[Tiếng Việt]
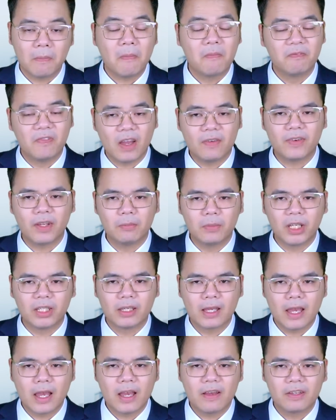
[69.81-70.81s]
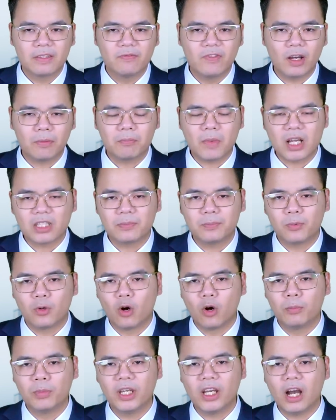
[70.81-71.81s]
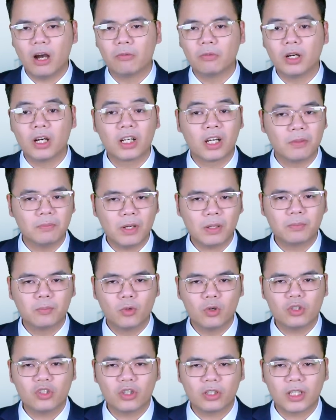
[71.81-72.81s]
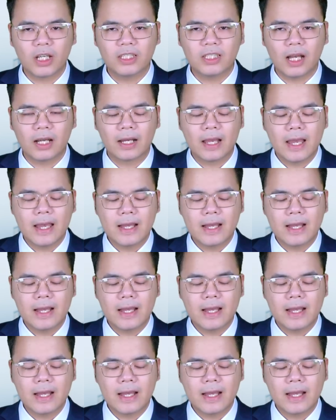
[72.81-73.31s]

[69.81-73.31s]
Về phần mình, việc Max Pro bị hỏng ở gần Bakhmut cho thấy rằng